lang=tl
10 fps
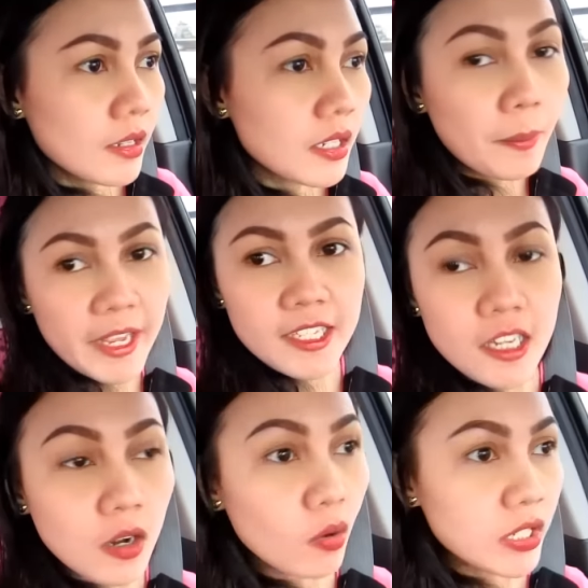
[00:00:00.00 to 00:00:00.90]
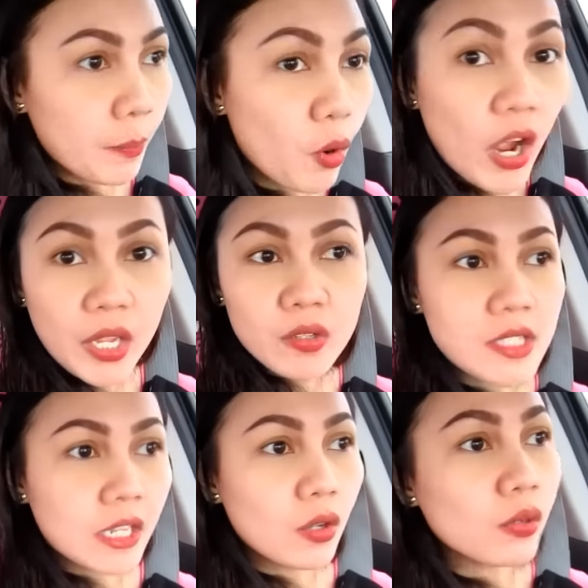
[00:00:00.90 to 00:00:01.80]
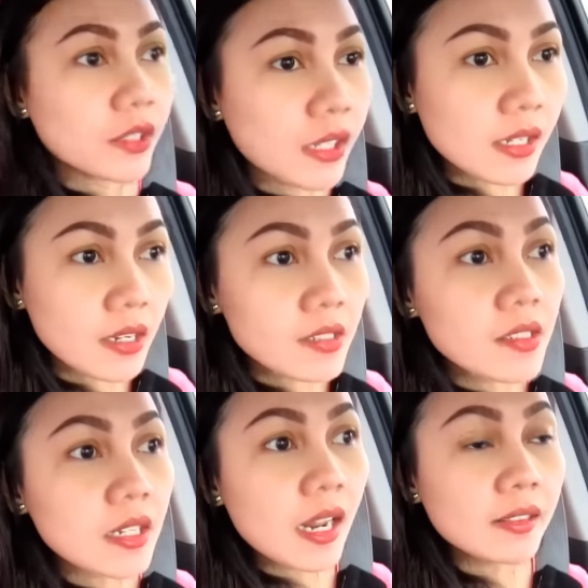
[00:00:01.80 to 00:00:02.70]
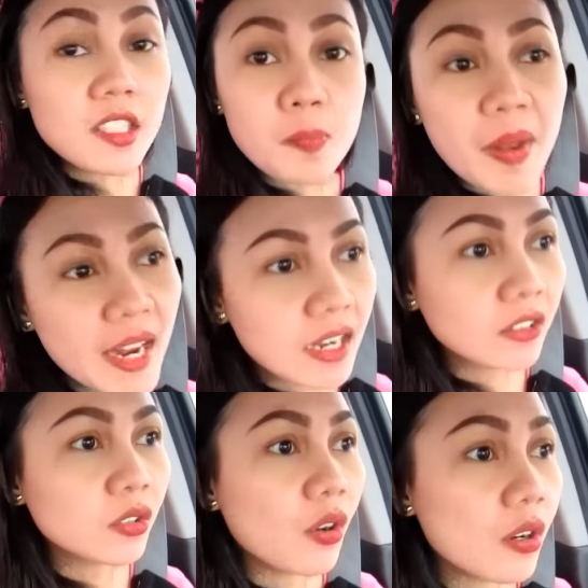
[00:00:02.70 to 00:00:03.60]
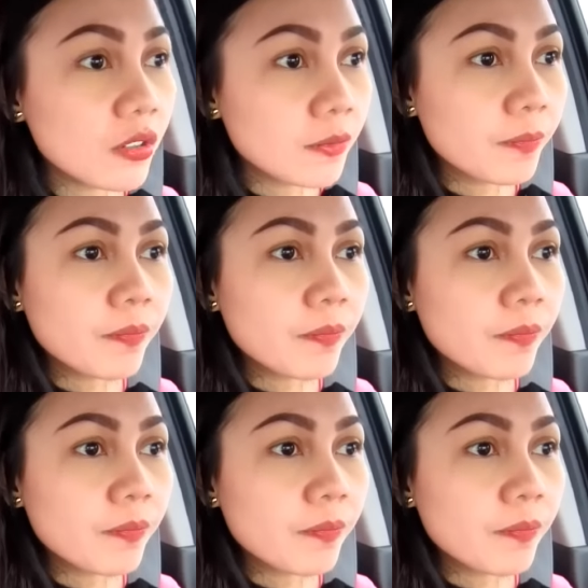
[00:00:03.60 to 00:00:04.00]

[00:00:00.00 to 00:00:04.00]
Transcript: Sabay, kinausap ko ngayon yung security kasi sila display lang doon.